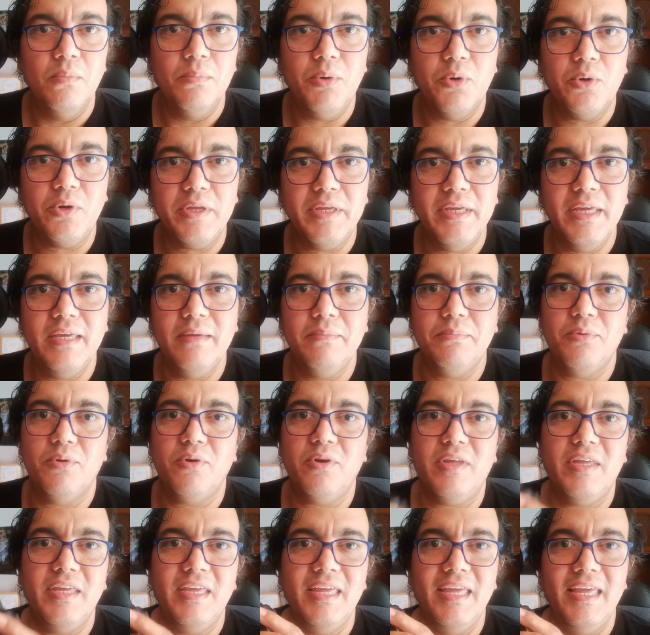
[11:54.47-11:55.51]
¿Por qué?
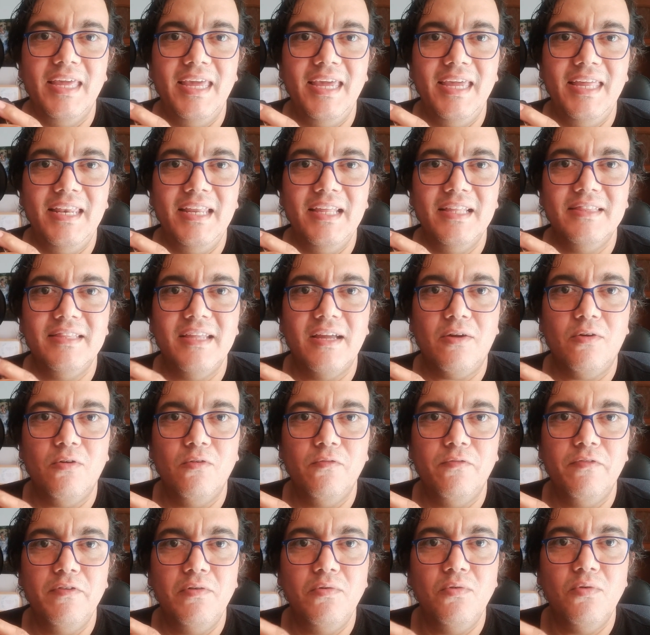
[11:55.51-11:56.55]
Porque él está
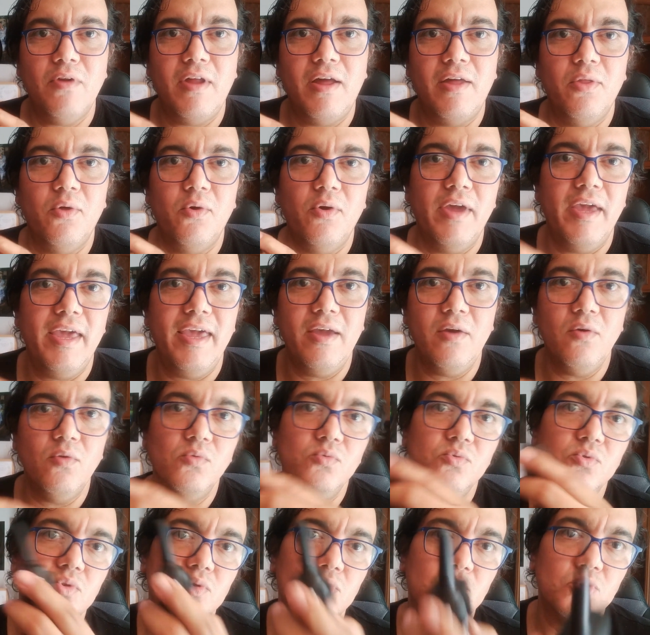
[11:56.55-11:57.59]
configurado en
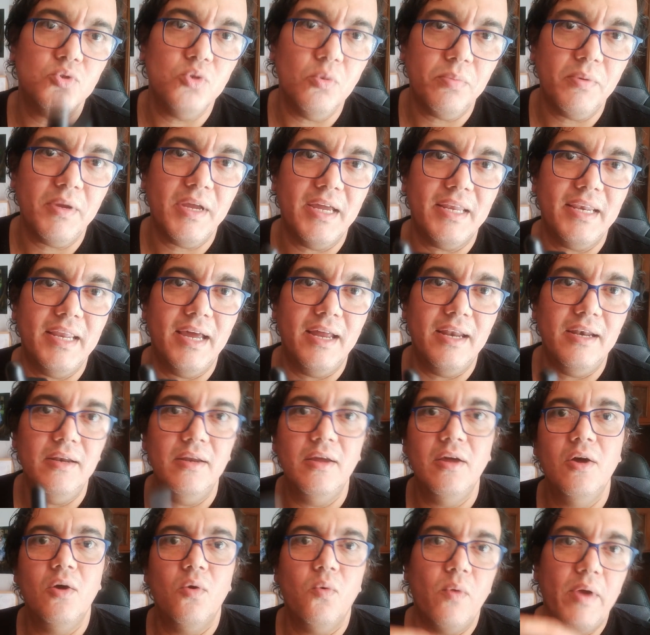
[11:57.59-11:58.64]
un subcanal
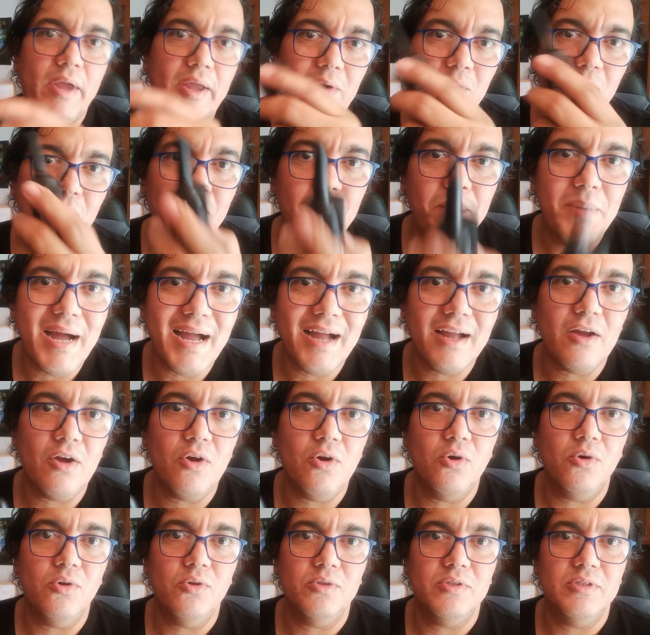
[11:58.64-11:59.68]
o en un
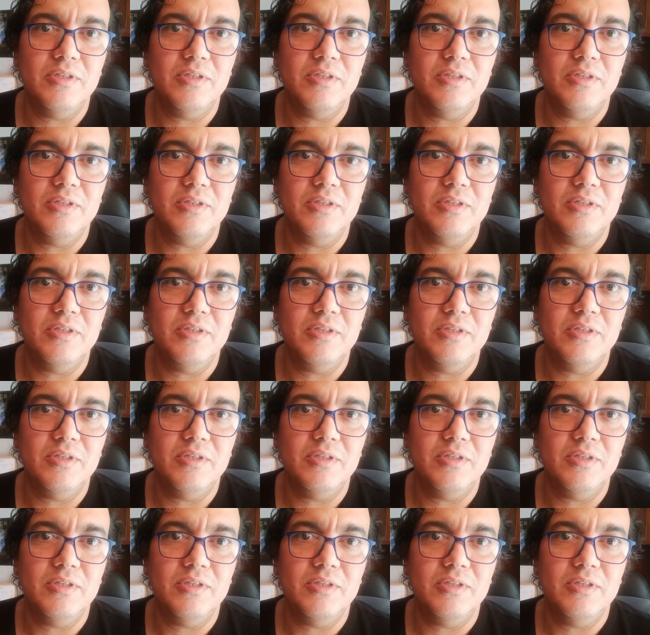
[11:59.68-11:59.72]
banco